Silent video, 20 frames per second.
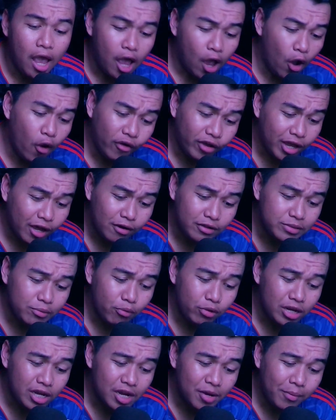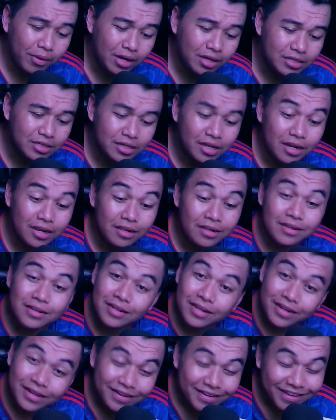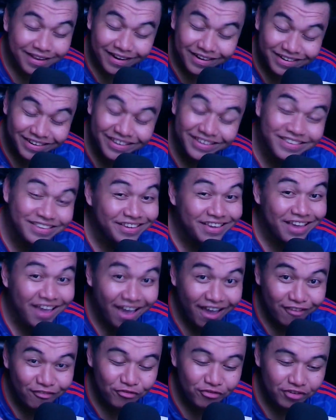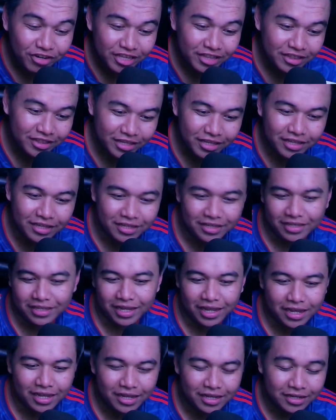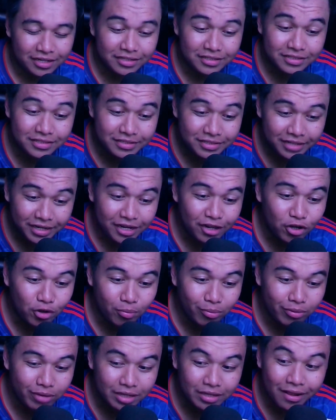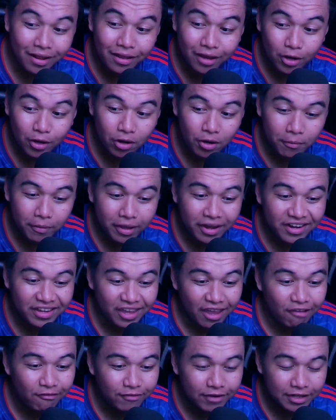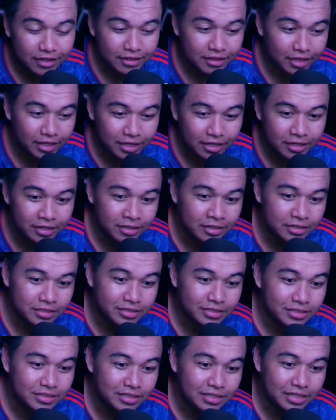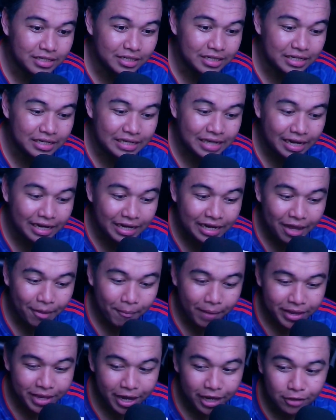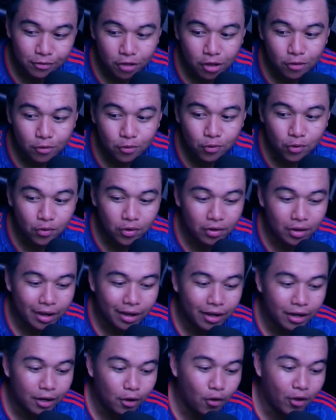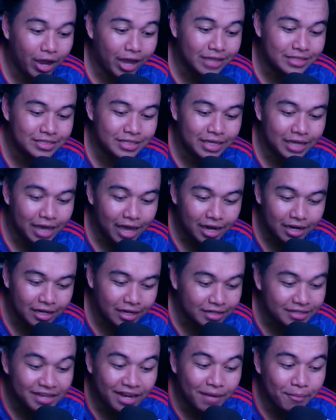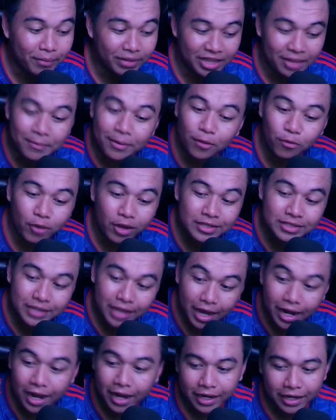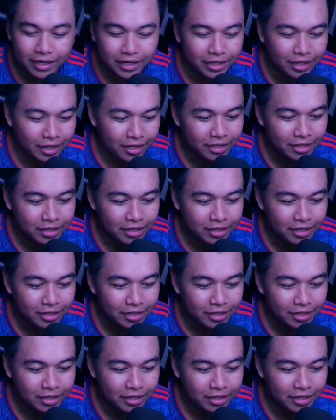Oke halo semuanya kembali channel Ricky Everything ya Jadi aku punya channel kedua namanya Ricky Everything Jadi namanya itu aku lokasikan ke channel pertamaku yang sekarang ini ya